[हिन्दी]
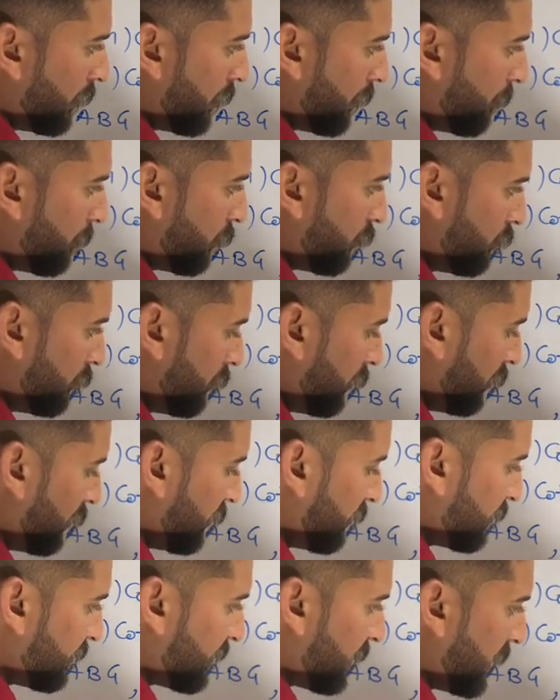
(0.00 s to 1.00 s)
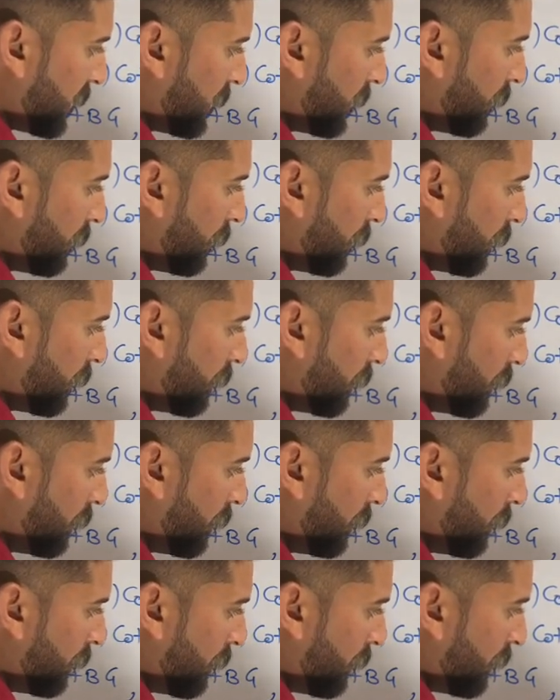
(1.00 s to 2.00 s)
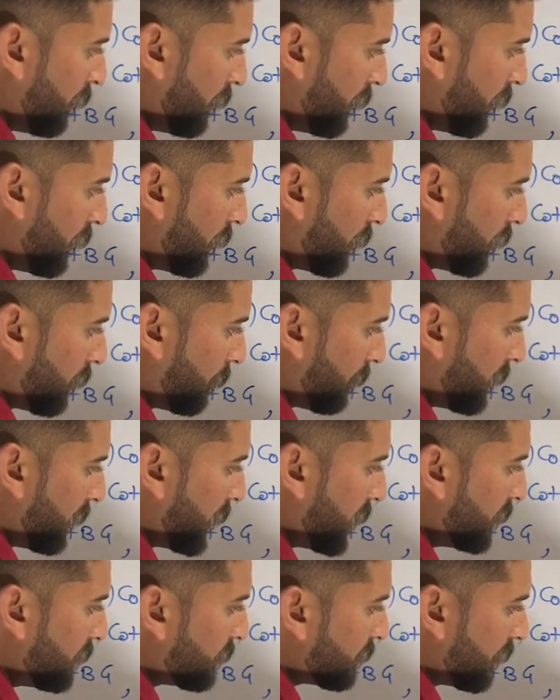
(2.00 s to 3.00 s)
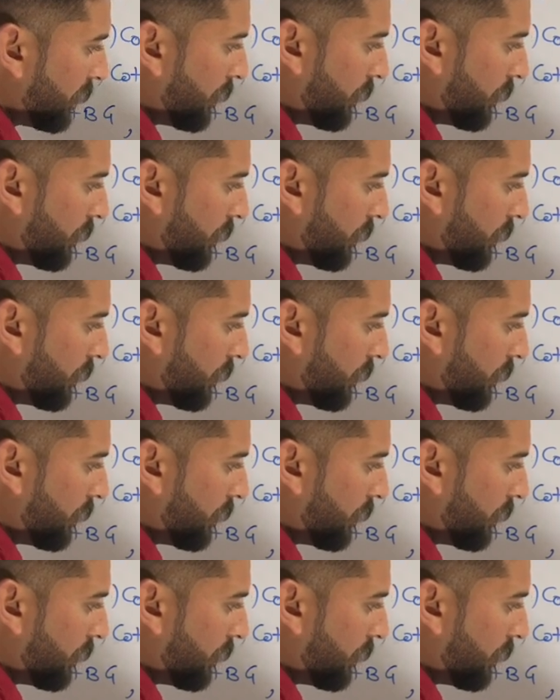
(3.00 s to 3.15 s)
अपोन साइन थीटा माइनस